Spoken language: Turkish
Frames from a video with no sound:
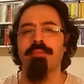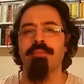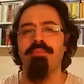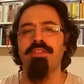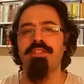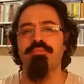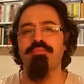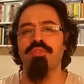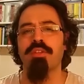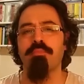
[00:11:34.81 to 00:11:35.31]

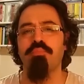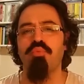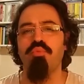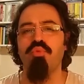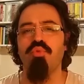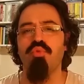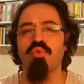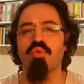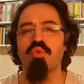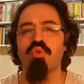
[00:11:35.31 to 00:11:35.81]
Biz buna
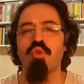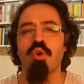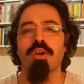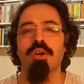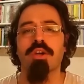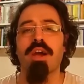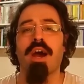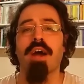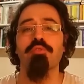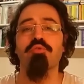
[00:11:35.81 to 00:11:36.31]
büyük
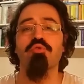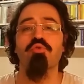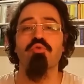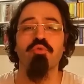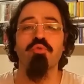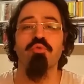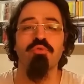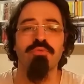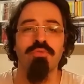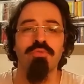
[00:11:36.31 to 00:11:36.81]

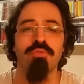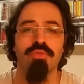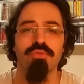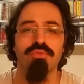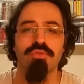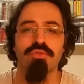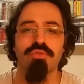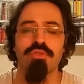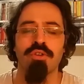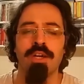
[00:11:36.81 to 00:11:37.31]
kaçkun
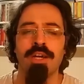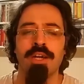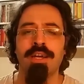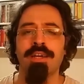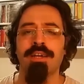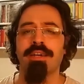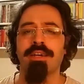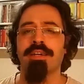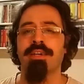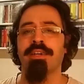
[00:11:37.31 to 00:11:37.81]
diyorduk.
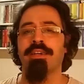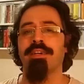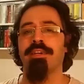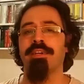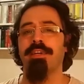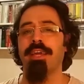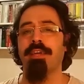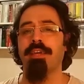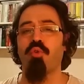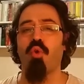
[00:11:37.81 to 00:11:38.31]
E,
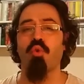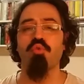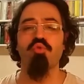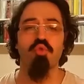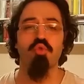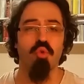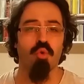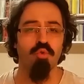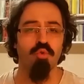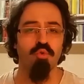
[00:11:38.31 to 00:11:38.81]
e,
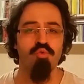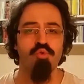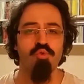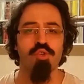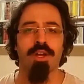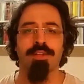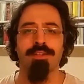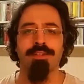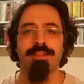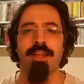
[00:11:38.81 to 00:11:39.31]
göç
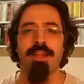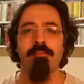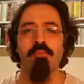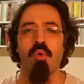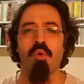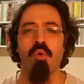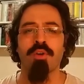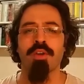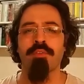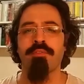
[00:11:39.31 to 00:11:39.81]
olunca
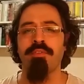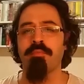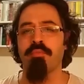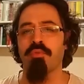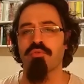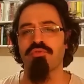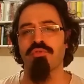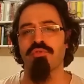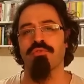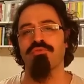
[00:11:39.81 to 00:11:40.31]
demografi
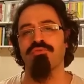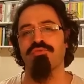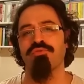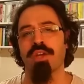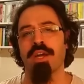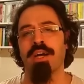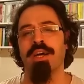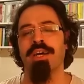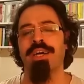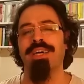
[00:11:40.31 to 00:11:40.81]

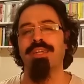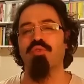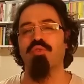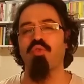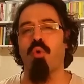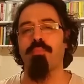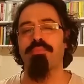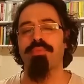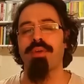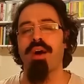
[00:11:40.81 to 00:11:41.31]
bozulunca
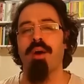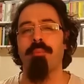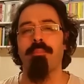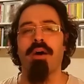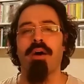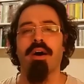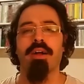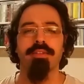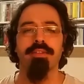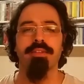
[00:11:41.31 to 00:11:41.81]
toprağa
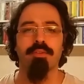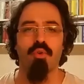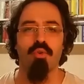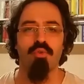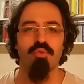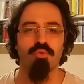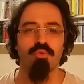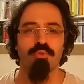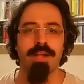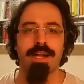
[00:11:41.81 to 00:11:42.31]
bağlı
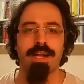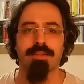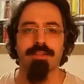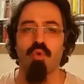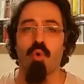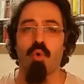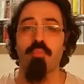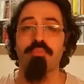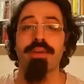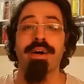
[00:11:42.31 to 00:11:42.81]
köylüler
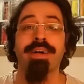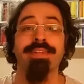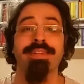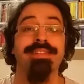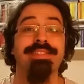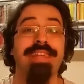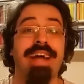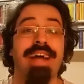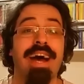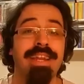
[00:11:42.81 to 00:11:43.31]

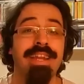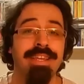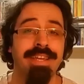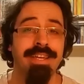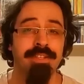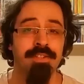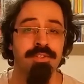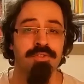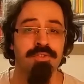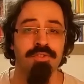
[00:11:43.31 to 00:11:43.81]
toprağını terk
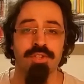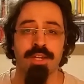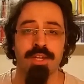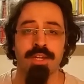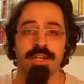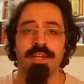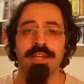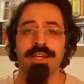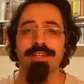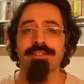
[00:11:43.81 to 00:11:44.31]

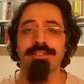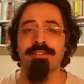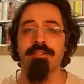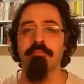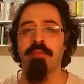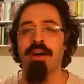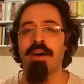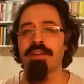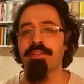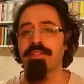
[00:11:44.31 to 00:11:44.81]
edince
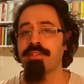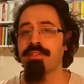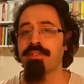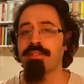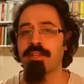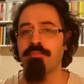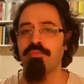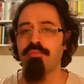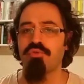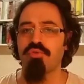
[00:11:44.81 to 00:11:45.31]
tımar
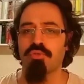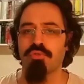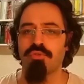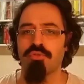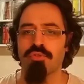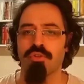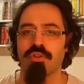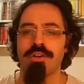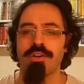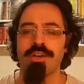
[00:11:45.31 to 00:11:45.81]
sistemi
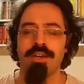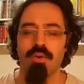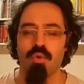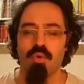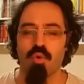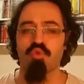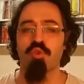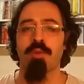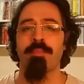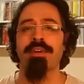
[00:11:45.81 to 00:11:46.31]
çöküyor.
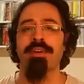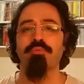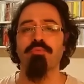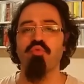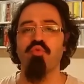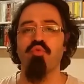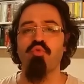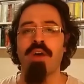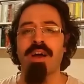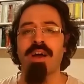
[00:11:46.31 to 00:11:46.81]
O
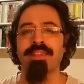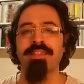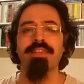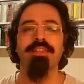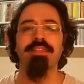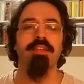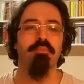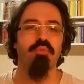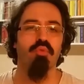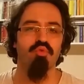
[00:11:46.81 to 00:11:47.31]
zaman
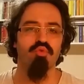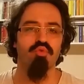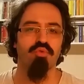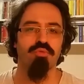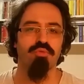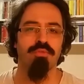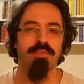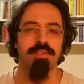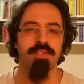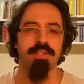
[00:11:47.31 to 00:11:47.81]
güvenlik de
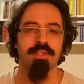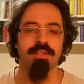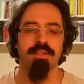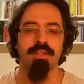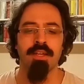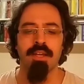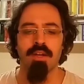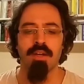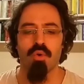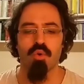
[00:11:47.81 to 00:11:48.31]
bozulduğu için
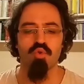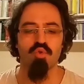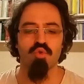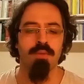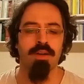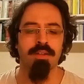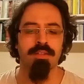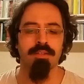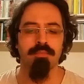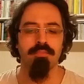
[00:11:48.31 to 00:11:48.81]

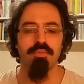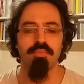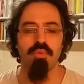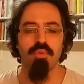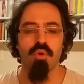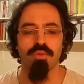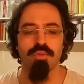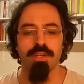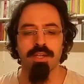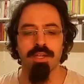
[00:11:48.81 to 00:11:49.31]
Osmanlı bu
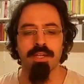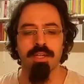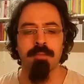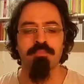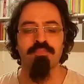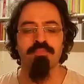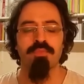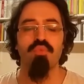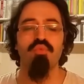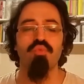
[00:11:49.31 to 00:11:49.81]
bölgeye
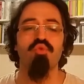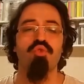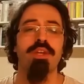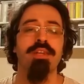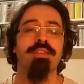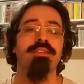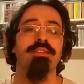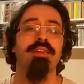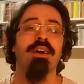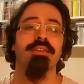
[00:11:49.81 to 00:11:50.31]

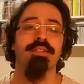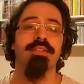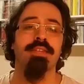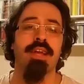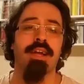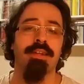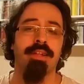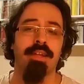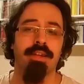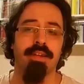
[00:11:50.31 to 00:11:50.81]
ücretli
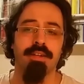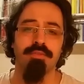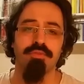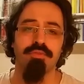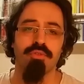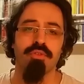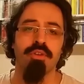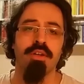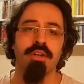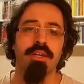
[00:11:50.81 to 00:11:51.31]
askerler
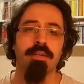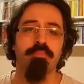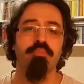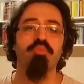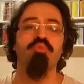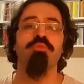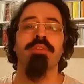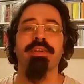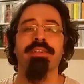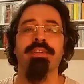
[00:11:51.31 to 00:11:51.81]
alıyor.
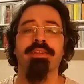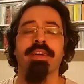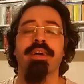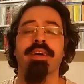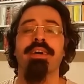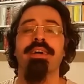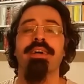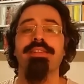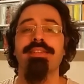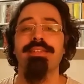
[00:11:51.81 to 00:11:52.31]
Bunlara
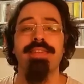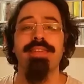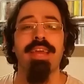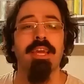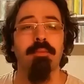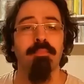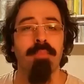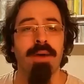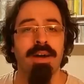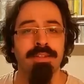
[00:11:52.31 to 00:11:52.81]
da
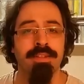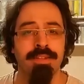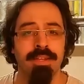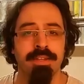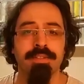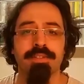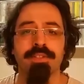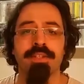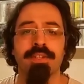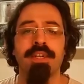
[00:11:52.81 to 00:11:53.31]
sekban
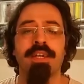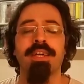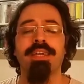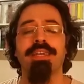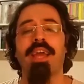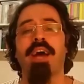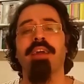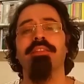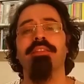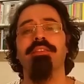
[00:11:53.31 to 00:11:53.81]
denir.
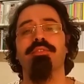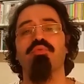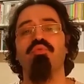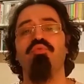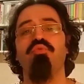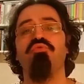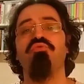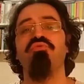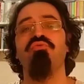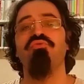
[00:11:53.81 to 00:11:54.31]
Yalnız
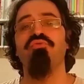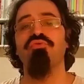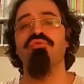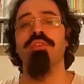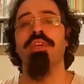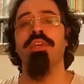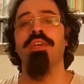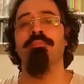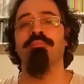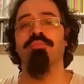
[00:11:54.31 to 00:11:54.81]
3.
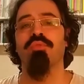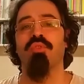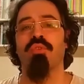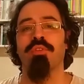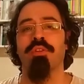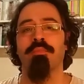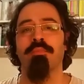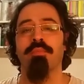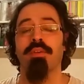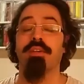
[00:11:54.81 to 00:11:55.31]
Selim
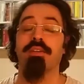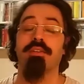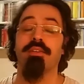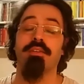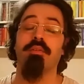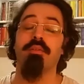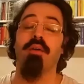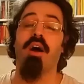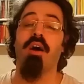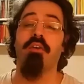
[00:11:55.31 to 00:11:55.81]
dönem, e,
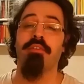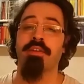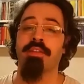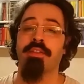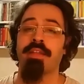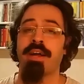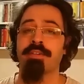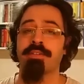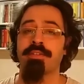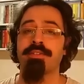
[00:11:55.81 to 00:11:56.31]

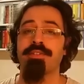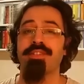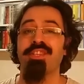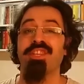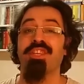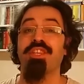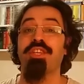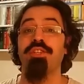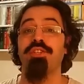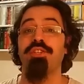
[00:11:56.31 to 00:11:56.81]
affedersiniz
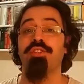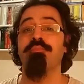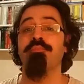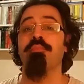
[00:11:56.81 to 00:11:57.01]
2.